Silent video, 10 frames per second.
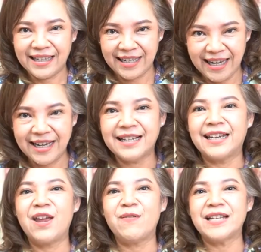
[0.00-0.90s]
ที่เกิด
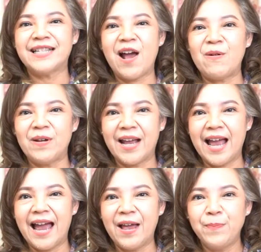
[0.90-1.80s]
ในวันเสาร์นะ
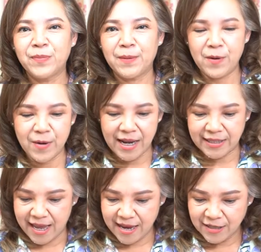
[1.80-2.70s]
คะบางคนอา
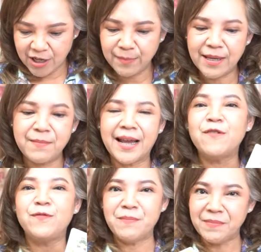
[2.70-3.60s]
จจะชอบทำงา
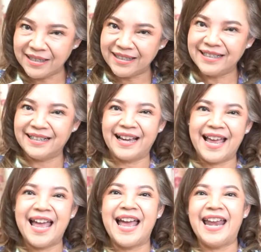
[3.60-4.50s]
นฝีมือ
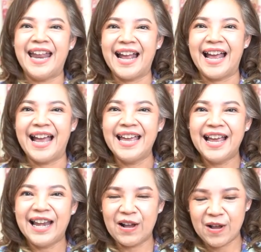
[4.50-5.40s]
อ่านะคะ
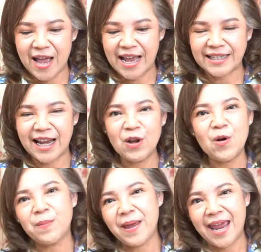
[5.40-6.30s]
แล้วก็อาจจะล
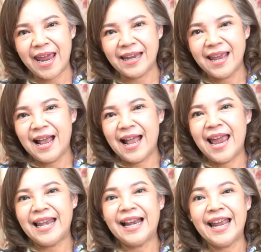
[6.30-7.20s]
งเพจ
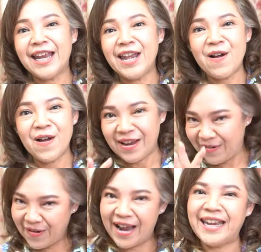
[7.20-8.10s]
ขายเล็กๆน้อ
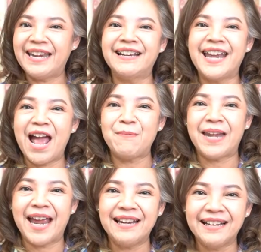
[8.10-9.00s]
ยๆโอ้อันนี้เดินหน้าไป
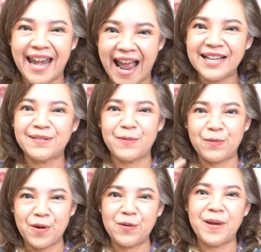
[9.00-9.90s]
ได้เลยนะสำหรับ
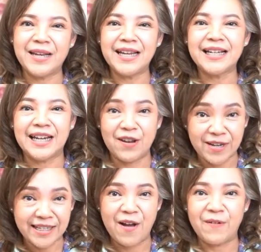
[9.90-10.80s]
คุณพ่อคุณแม่ที่เกิดใน
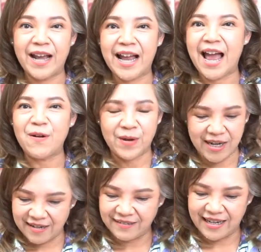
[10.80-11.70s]
วันเสาร์นะคะโอเค
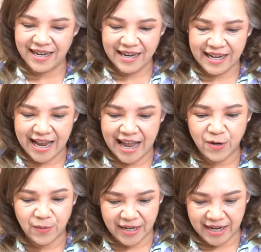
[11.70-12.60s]
เลยนะคะ
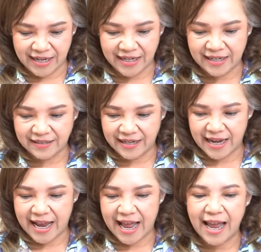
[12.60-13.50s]
โดดเด่นดีเลย
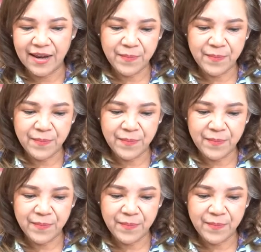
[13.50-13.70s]
นะคะ